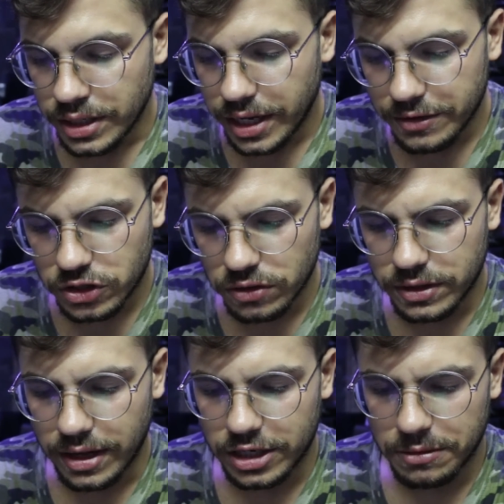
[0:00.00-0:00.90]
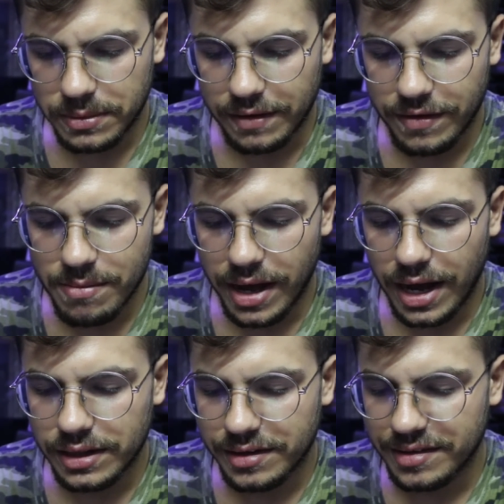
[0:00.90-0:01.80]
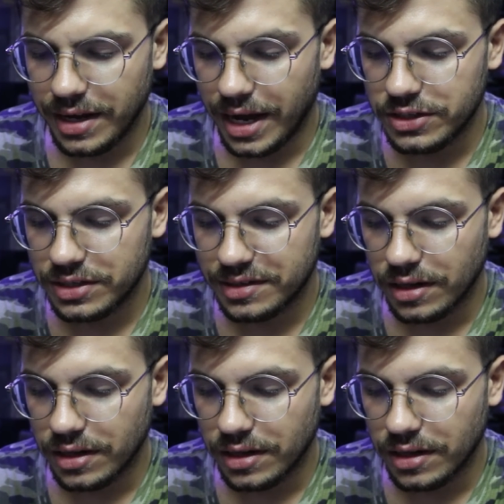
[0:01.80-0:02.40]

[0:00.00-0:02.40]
كيف تشوف تجربتك في محل تصليح أجهزة